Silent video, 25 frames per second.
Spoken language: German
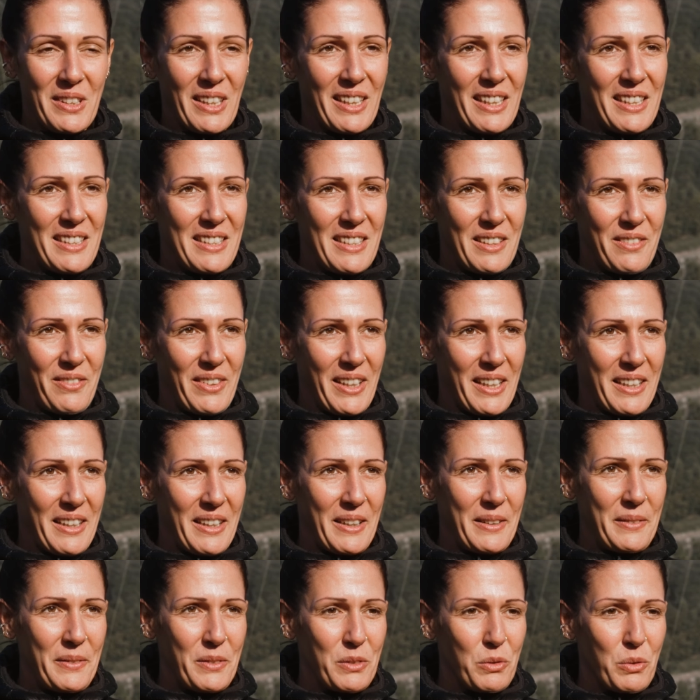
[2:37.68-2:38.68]
dann geht der
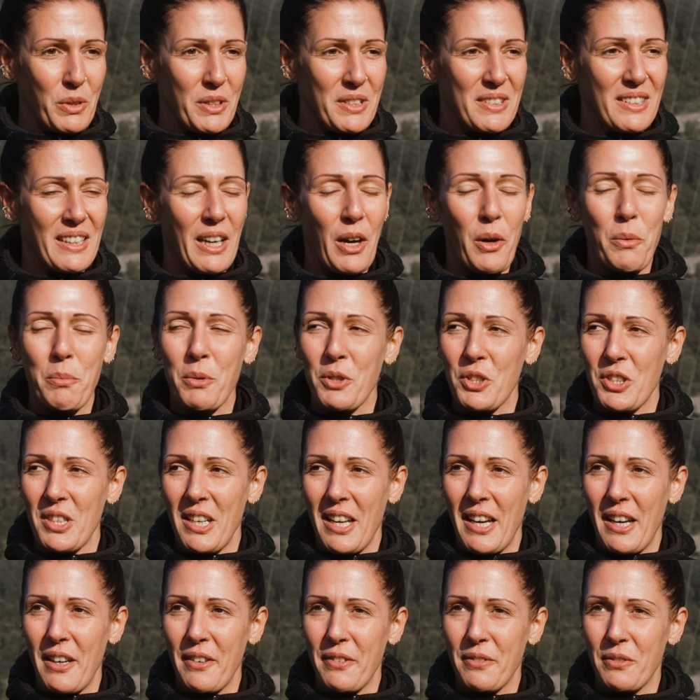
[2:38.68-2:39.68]
Wecker und du hast kaum
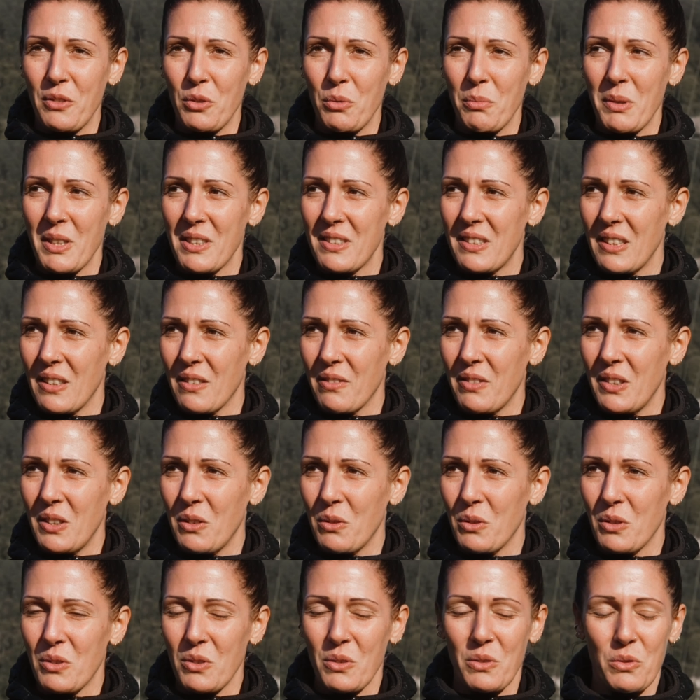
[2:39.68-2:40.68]
geschlafen. Du machst irgendwie
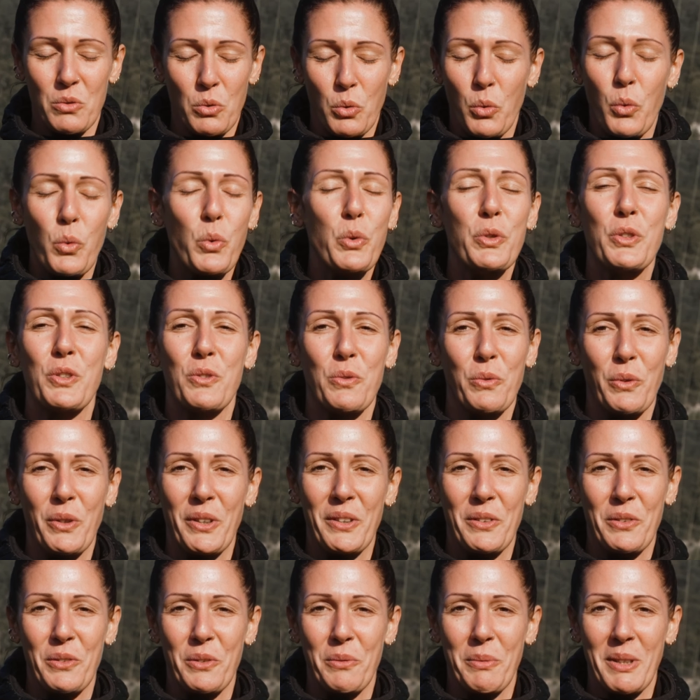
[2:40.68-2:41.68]
nur so, du ruhst
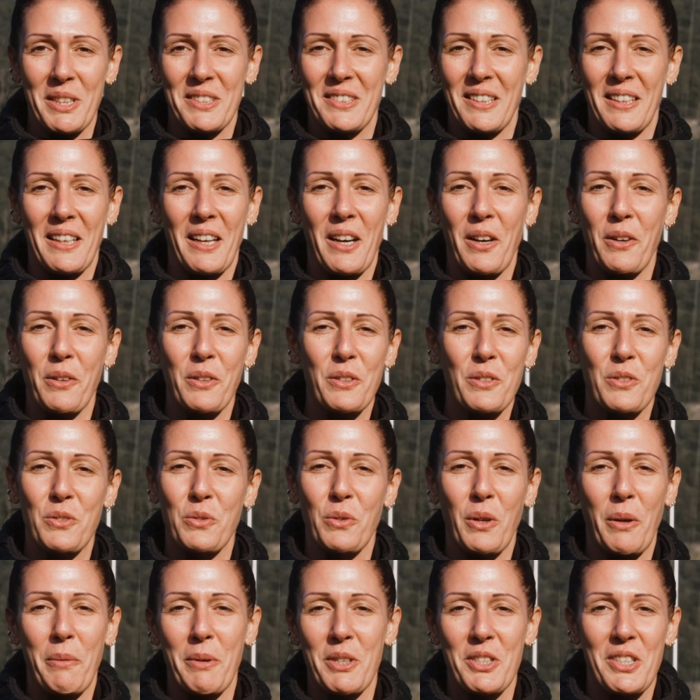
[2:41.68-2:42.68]
nur, du machst deine Augen
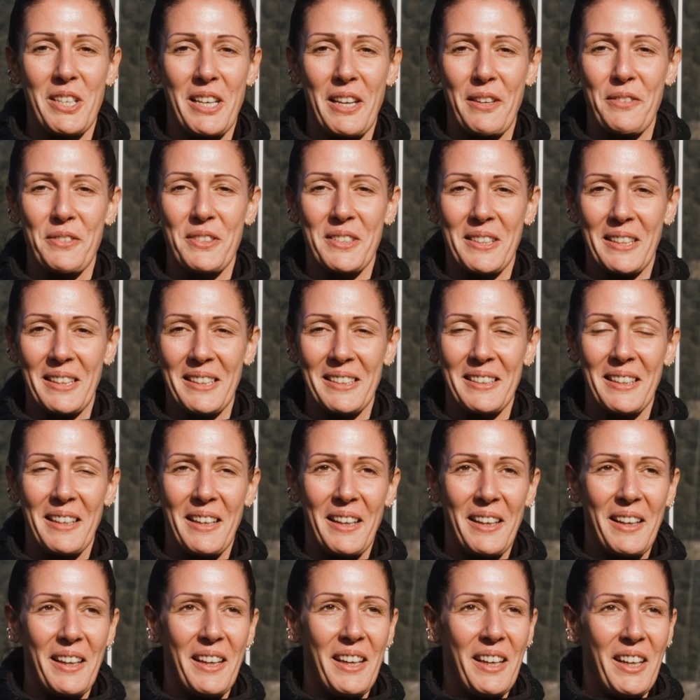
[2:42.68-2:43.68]
zu, aber schläfst nicht.
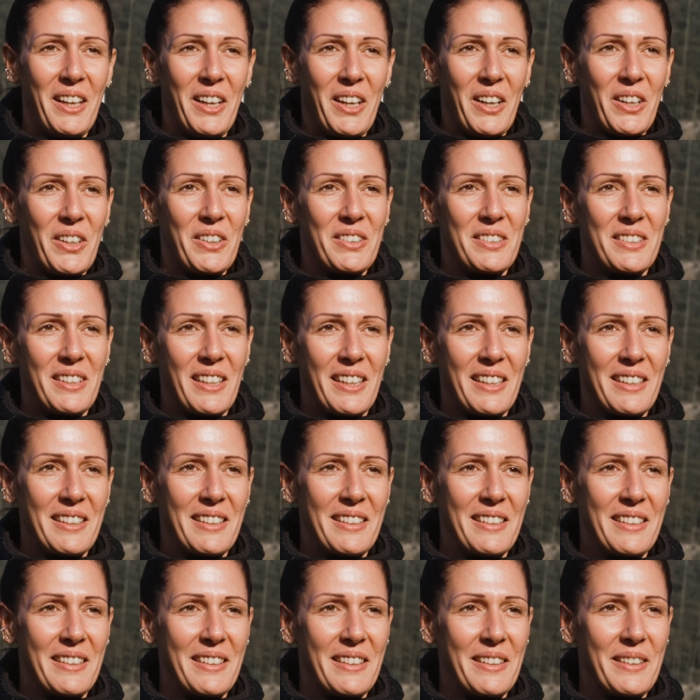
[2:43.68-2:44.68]
Und
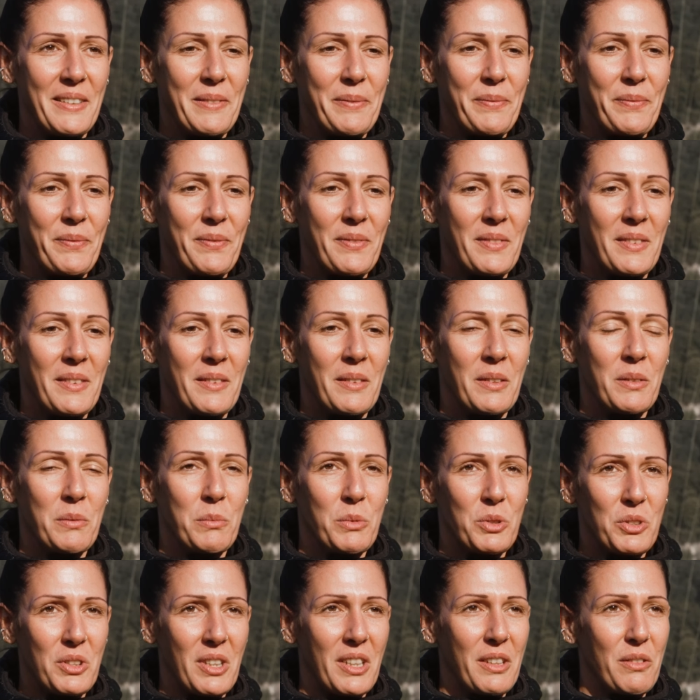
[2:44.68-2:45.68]
dann ähm,
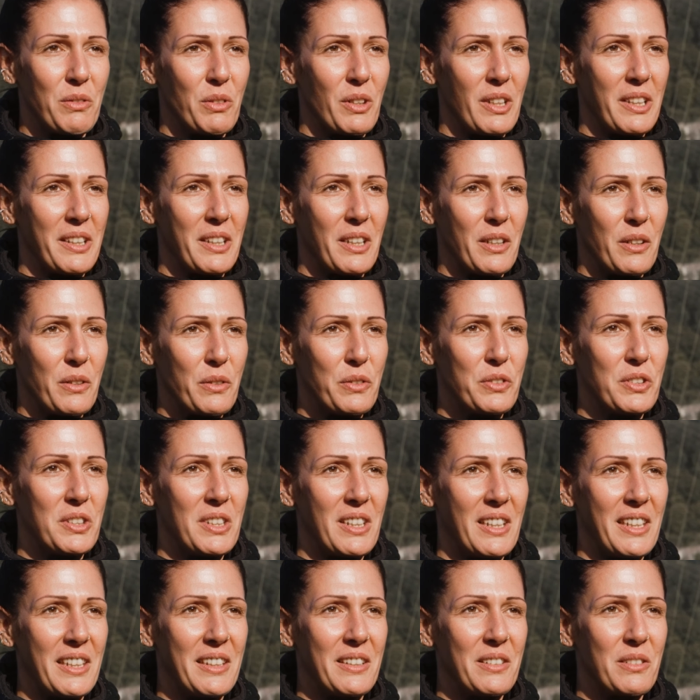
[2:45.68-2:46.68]
musst du halt wirklich
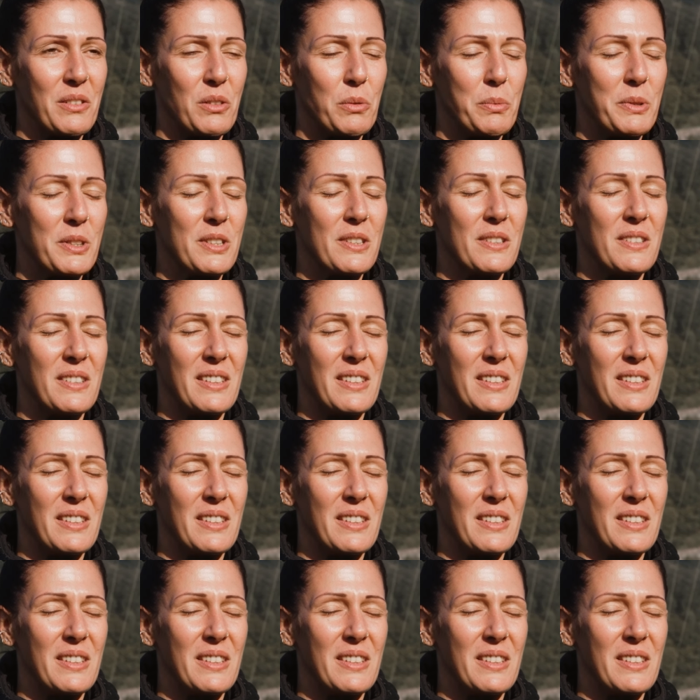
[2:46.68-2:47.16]
aufstehen und du bist